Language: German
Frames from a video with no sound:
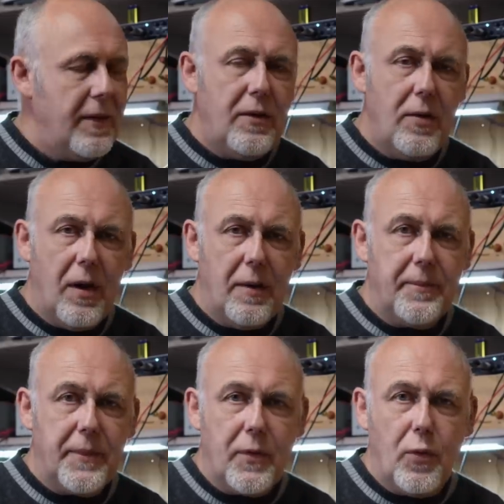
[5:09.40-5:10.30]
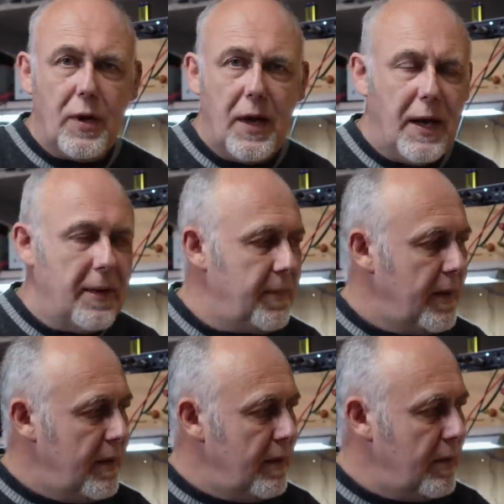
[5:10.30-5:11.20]
Ja, okay.
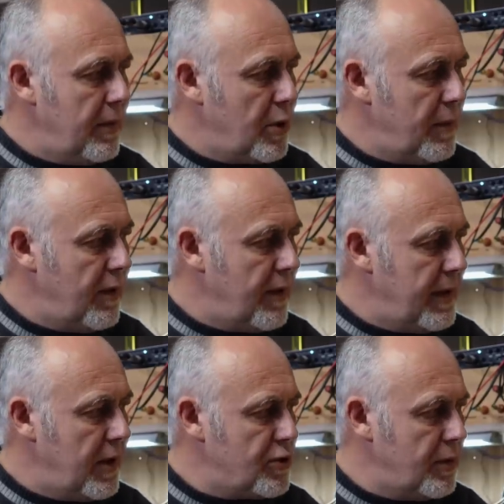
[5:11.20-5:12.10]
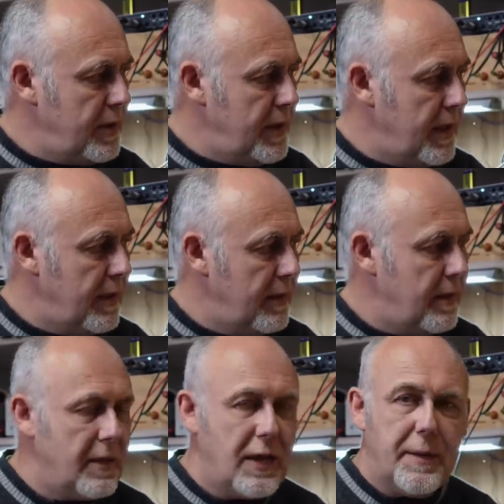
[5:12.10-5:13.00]
Ja, dann können wir uns eigentlich schon
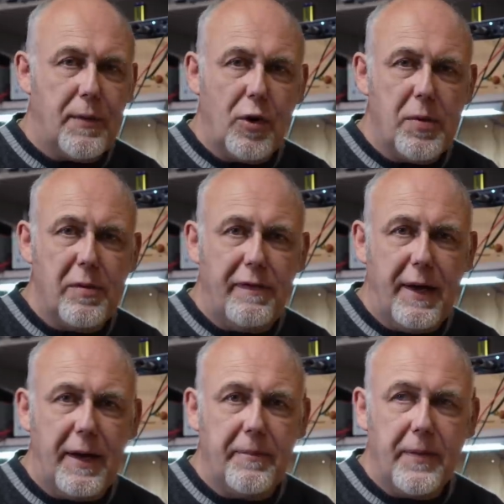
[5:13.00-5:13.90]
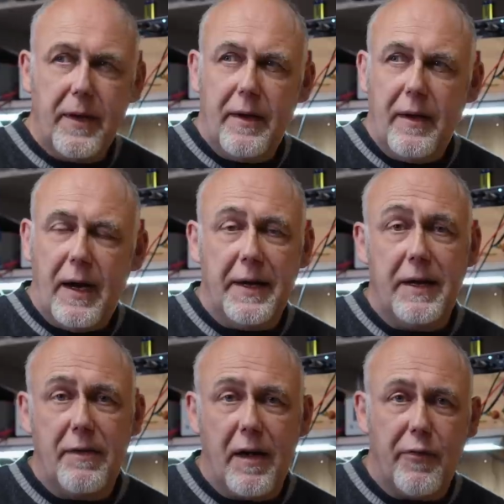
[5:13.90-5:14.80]
hier äh, gleich mal rüber bewegen. Einen
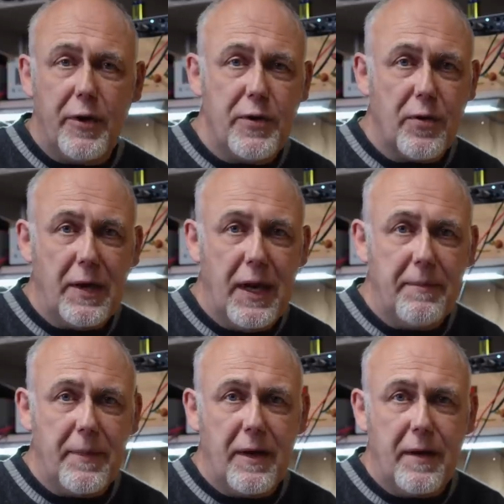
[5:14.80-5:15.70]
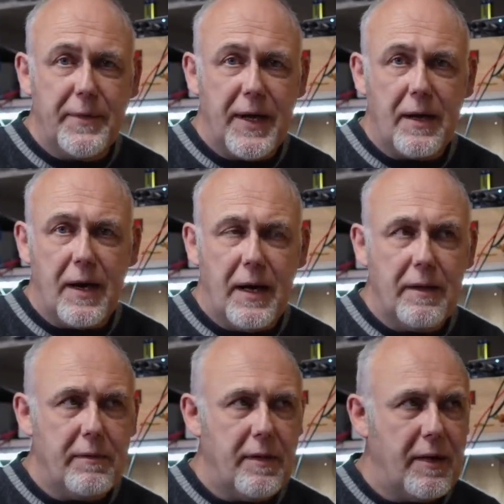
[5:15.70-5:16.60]
Hinweis wollte ich noch geben. Ähm, danke
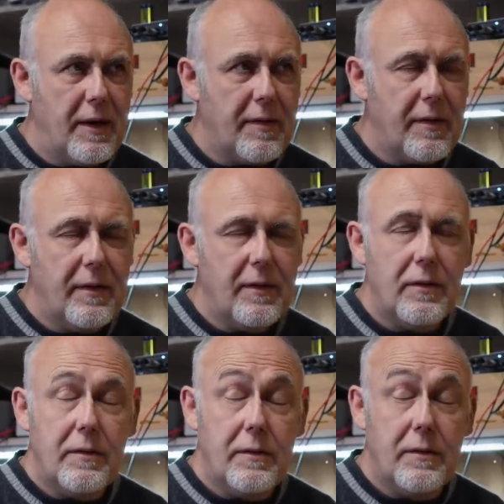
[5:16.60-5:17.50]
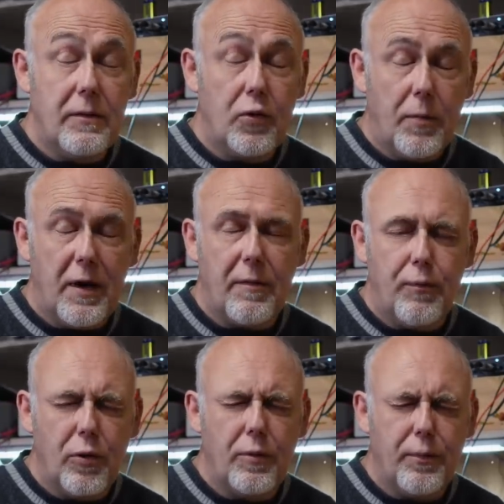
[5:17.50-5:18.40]
an, wer war's?
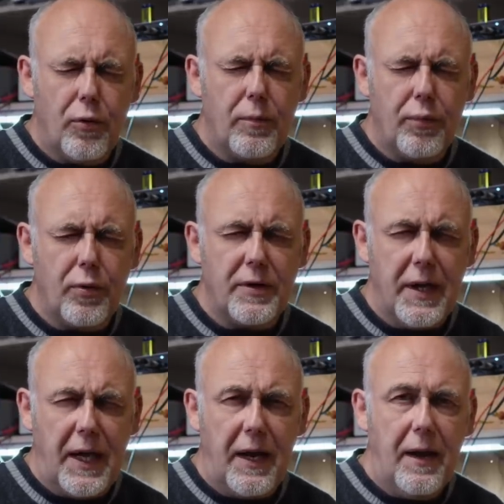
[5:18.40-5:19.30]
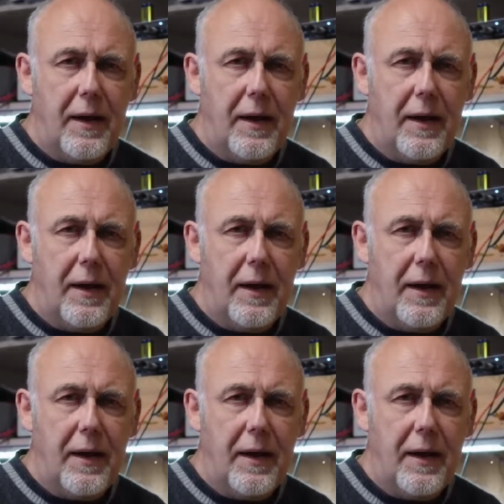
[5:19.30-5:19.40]
Thomas.d.